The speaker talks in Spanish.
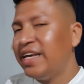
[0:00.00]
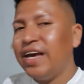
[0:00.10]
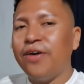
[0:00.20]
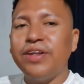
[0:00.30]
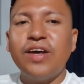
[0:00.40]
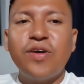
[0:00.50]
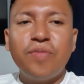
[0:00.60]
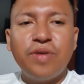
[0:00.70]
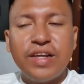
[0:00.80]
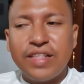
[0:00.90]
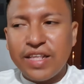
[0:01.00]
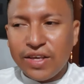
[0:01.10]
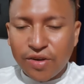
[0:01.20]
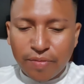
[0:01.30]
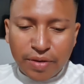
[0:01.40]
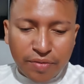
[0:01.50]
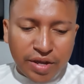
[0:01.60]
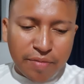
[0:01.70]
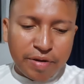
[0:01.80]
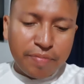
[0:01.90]
Ahorita como les digo, me voy
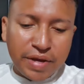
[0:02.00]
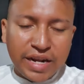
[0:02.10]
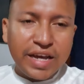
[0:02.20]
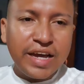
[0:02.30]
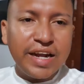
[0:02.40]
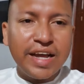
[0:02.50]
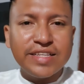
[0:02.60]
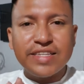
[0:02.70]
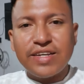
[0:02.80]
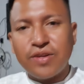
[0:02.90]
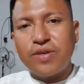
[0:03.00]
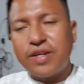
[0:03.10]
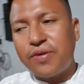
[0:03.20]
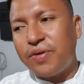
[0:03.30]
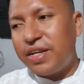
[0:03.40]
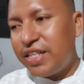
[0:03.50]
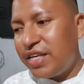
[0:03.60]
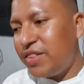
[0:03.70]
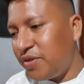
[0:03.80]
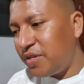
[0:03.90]
a preparar a hacer los
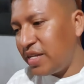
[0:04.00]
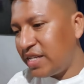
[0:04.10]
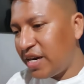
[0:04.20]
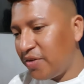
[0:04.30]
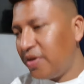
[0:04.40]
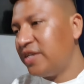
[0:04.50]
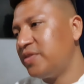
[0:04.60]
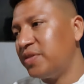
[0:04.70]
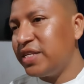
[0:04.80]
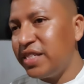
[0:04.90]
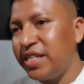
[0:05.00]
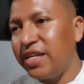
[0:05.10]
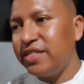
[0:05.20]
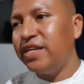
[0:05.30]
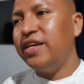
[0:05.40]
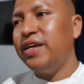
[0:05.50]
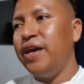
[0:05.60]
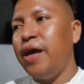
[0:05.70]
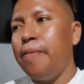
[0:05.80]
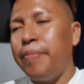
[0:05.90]
recuerditos, a hacer algunas cositas
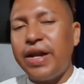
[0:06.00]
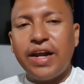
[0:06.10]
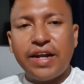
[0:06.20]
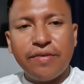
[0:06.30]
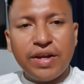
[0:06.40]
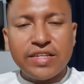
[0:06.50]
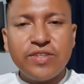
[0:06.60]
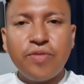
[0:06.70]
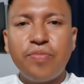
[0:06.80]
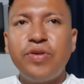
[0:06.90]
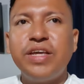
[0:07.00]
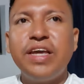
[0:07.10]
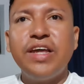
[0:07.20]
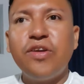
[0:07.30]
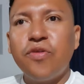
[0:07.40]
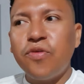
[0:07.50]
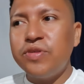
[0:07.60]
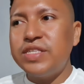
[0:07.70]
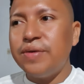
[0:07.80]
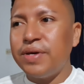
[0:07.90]
para la revelación. Porque no
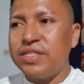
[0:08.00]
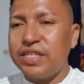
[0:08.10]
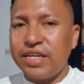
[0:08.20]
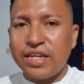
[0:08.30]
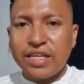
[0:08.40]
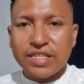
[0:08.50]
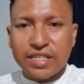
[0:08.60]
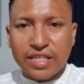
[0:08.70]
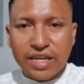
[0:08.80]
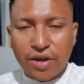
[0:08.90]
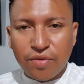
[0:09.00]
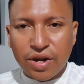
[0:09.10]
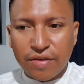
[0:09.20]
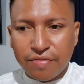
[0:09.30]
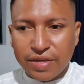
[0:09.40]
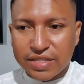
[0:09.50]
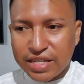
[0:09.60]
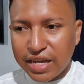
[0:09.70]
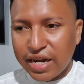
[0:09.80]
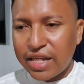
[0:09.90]
se va a hacer que se diga una
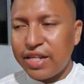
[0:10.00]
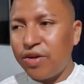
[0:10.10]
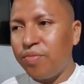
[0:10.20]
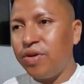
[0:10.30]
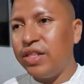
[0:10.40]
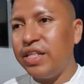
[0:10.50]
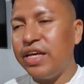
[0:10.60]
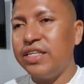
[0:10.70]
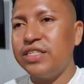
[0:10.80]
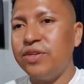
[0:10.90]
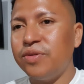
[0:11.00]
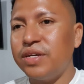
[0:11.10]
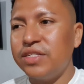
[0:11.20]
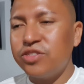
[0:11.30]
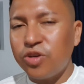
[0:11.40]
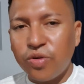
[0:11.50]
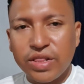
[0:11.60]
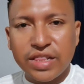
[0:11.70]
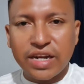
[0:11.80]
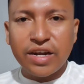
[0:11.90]
fiesta grande, como les dije, sino que solo
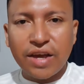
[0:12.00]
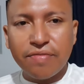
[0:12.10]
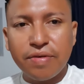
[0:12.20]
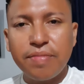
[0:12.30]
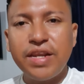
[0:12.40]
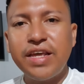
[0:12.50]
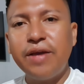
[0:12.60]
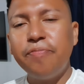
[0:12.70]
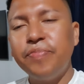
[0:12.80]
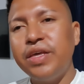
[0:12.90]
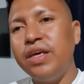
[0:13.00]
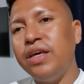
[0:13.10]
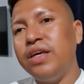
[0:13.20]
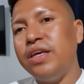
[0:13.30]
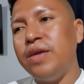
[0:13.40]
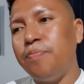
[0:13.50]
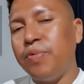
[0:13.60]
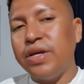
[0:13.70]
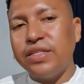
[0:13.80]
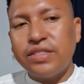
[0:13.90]
entre en la familia. Y
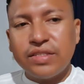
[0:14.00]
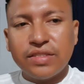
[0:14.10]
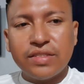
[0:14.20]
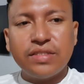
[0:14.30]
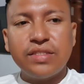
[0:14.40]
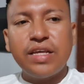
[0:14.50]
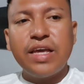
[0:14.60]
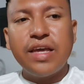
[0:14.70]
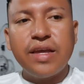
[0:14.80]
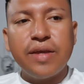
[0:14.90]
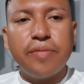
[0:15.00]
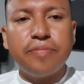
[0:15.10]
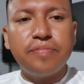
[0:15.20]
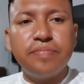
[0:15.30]
pues mm, eh,